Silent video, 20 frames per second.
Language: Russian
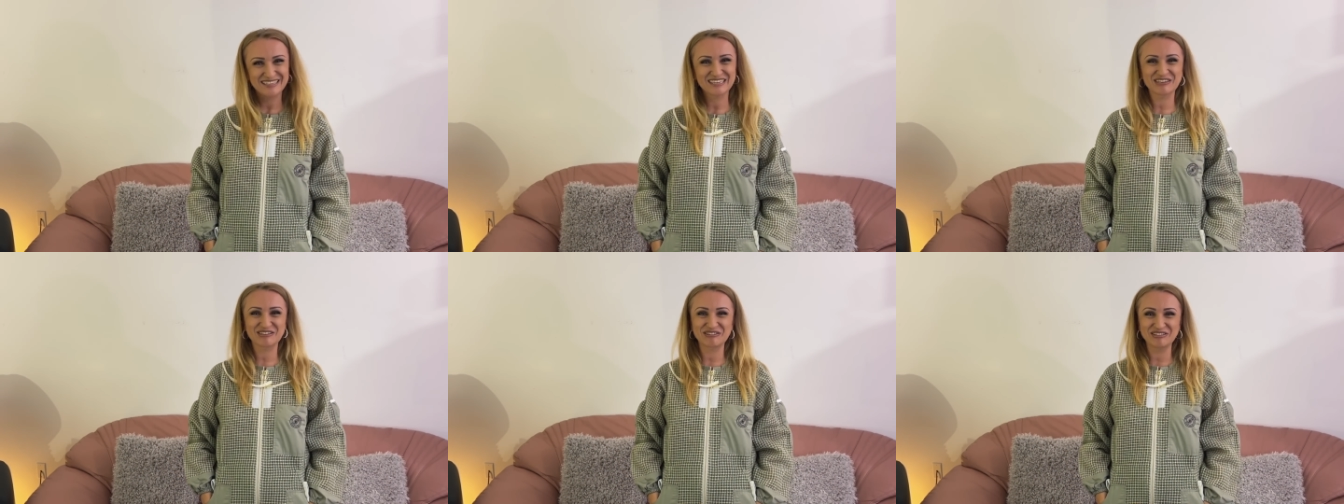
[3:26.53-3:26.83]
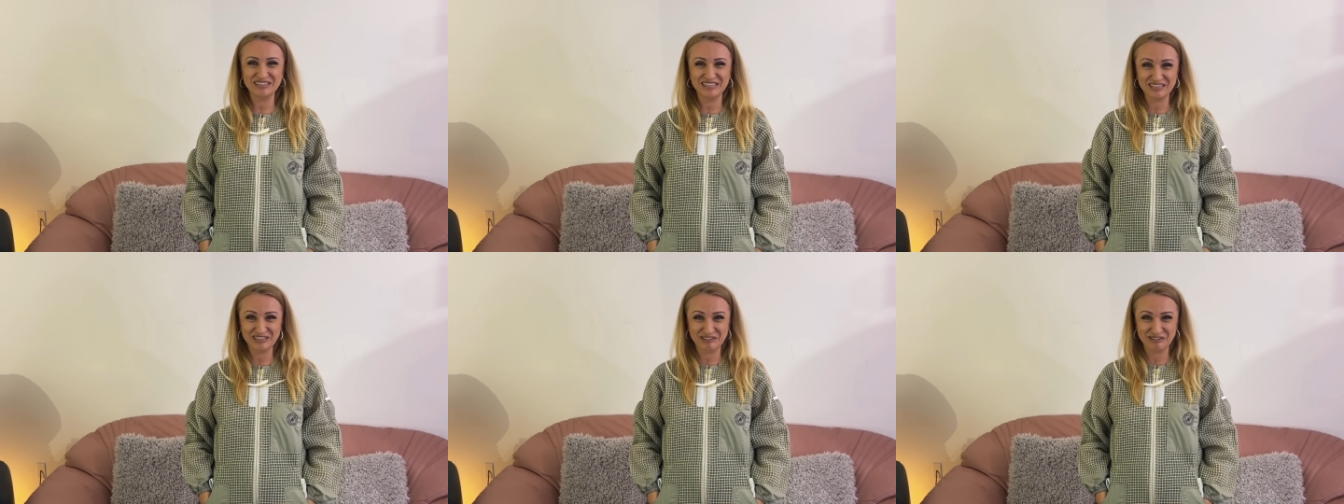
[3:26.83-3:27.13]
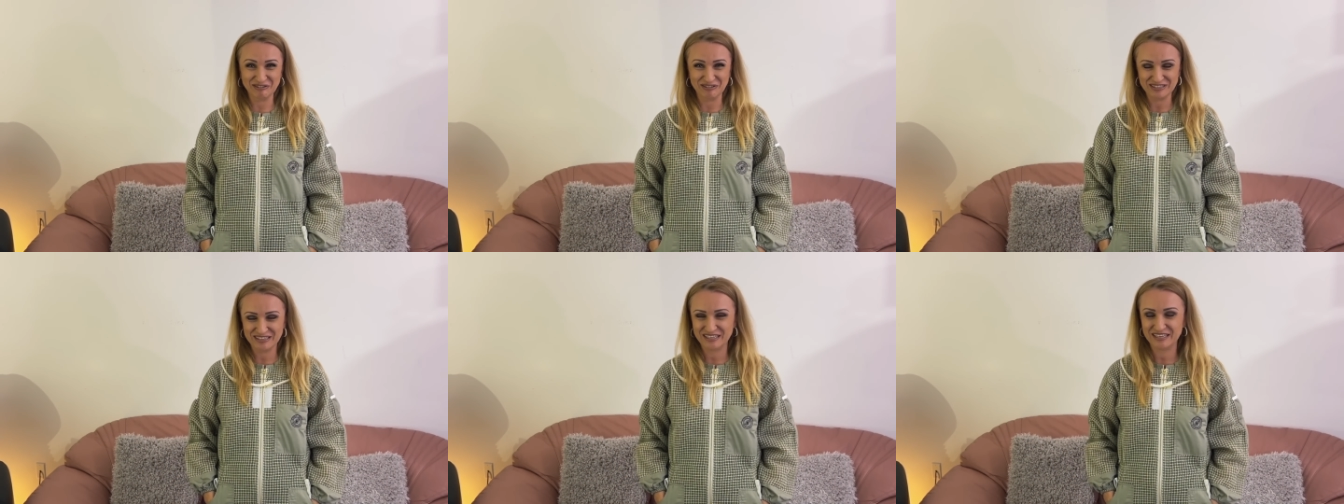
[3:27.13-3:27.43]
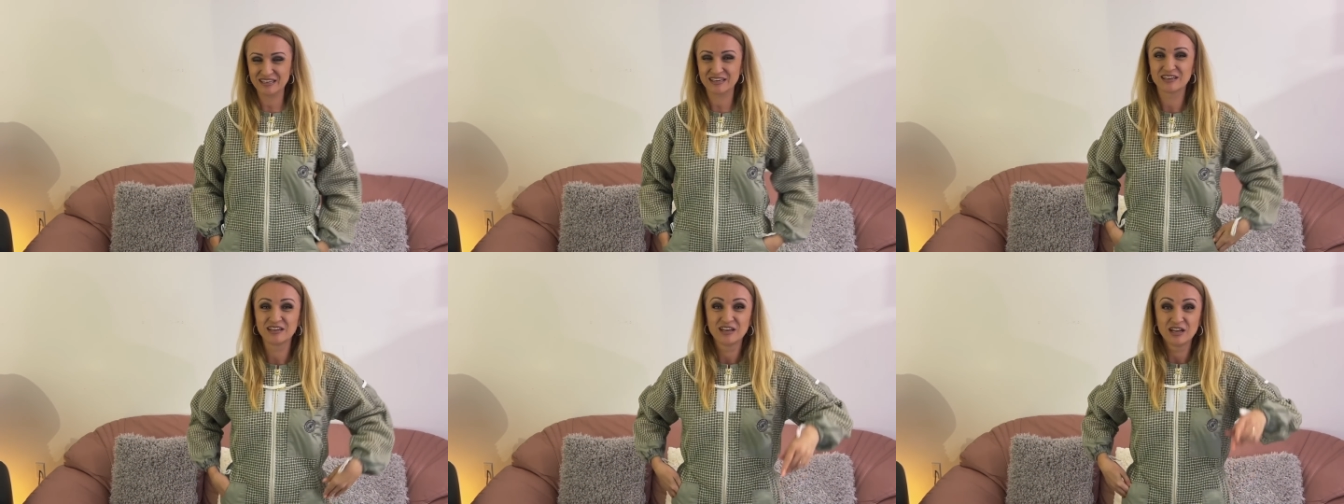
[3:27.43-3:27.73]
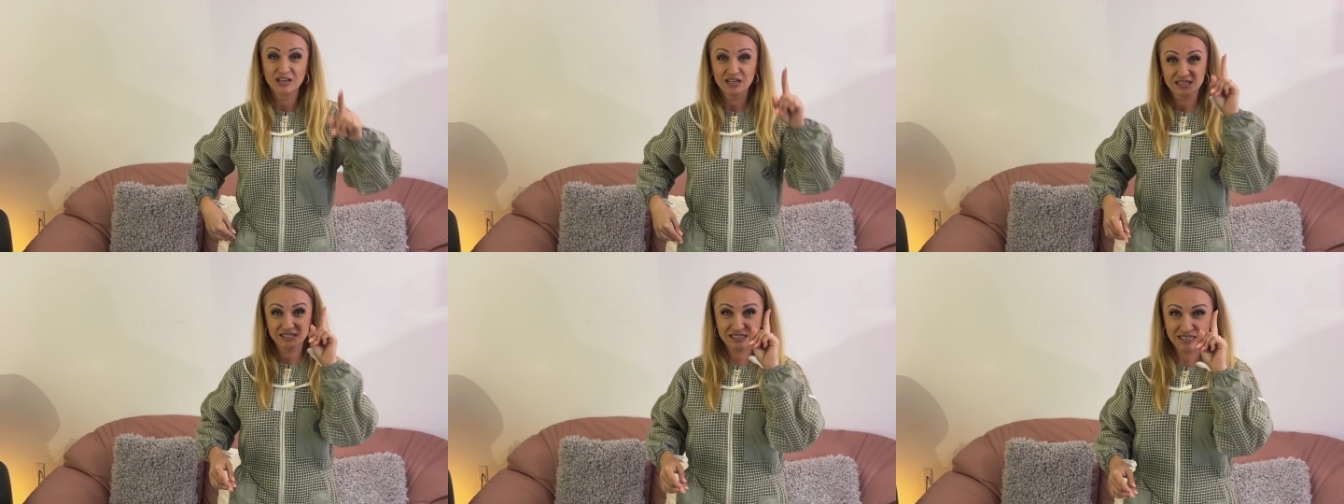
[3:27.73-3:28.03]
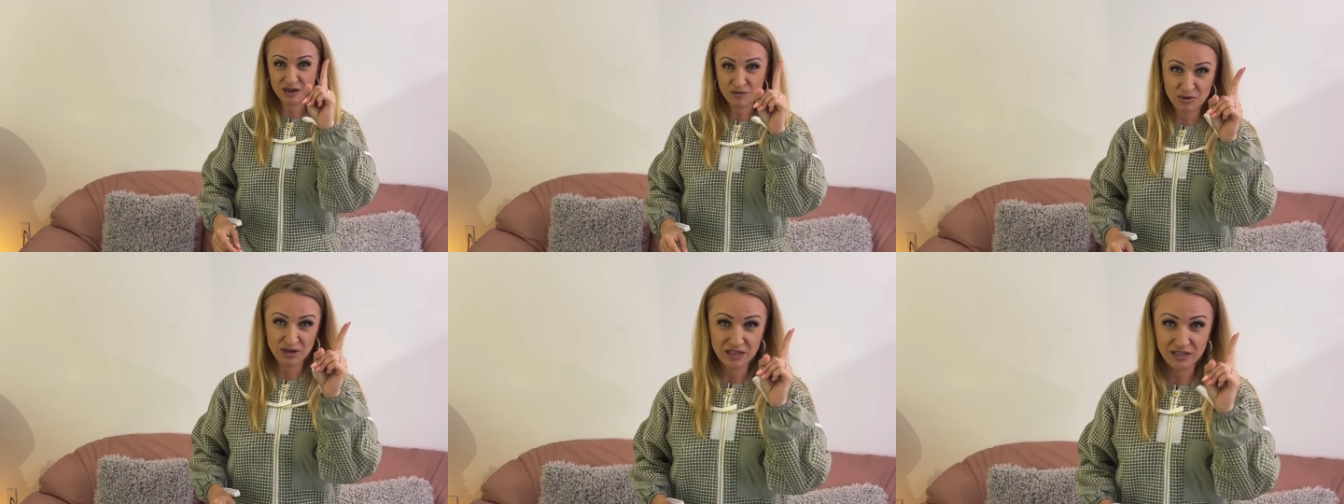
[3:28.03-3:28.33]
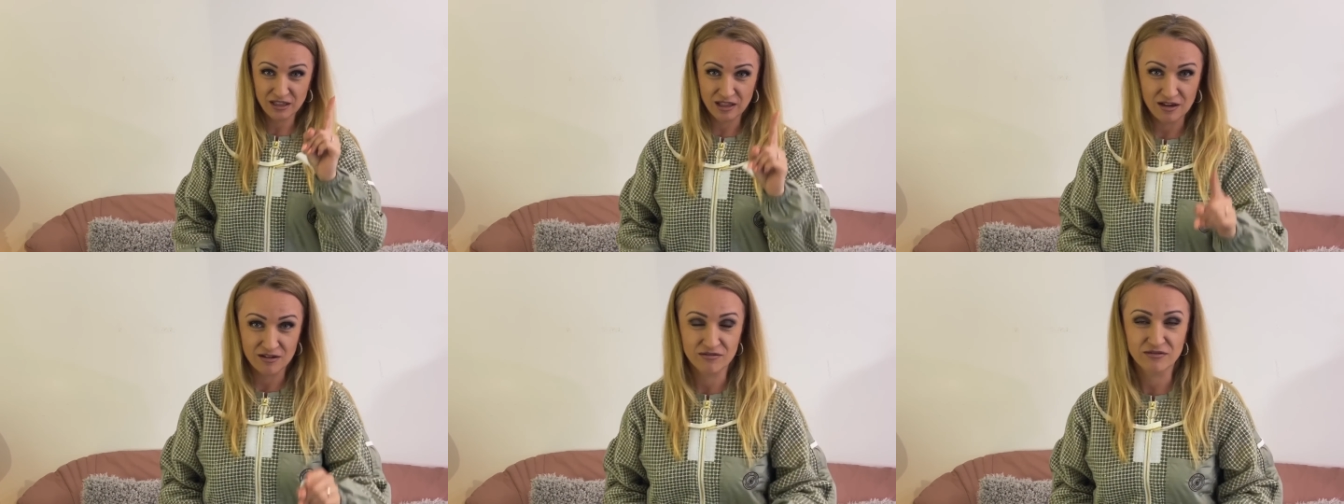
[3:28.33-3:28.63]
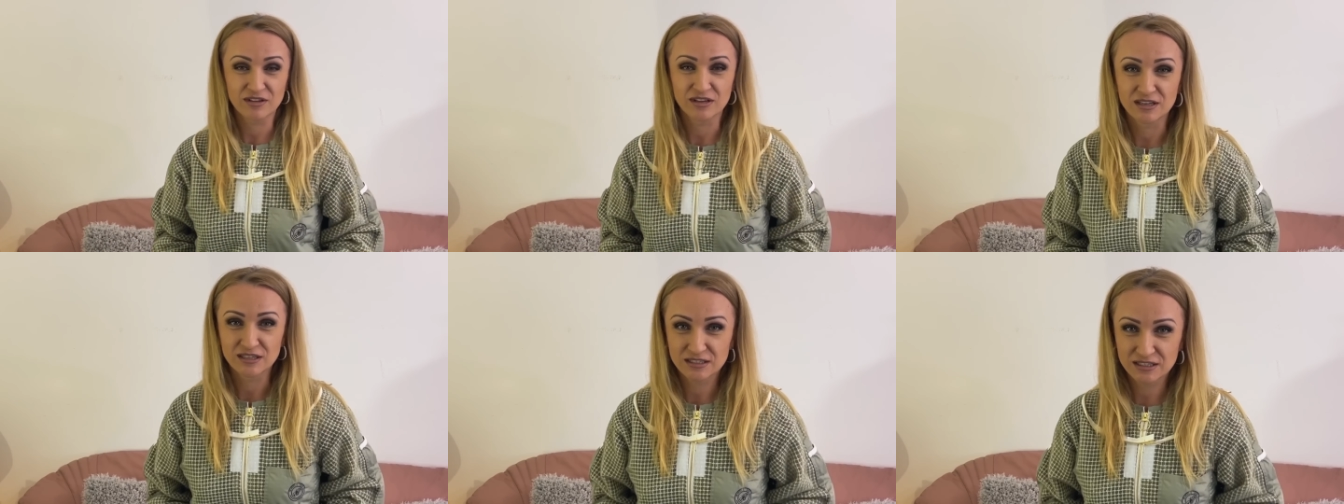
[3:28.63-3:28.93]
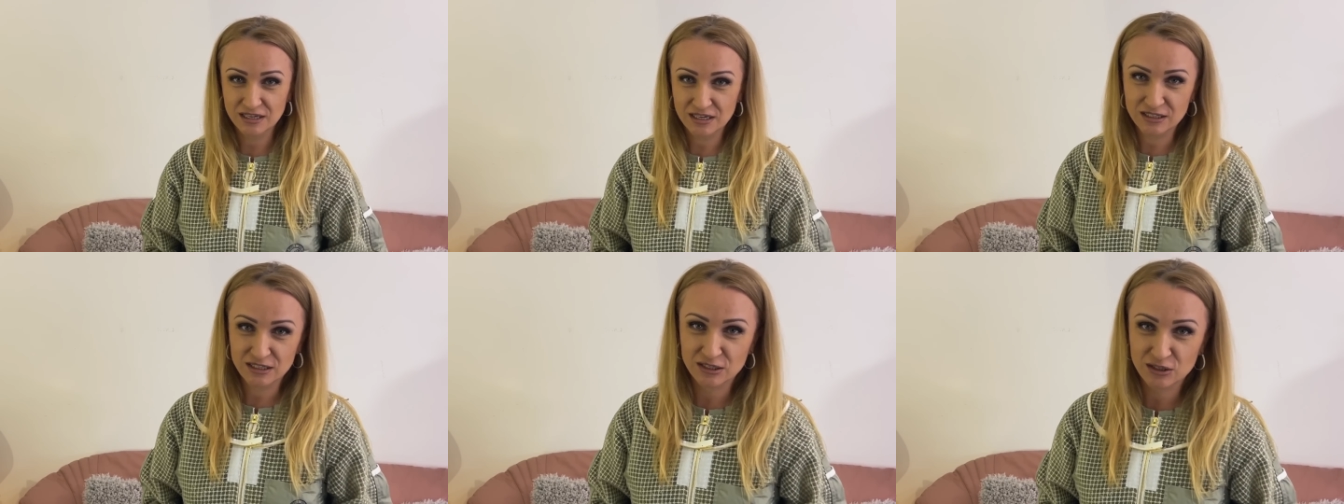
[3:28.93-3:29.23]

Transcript: Такой находки. Самое главное, знаете,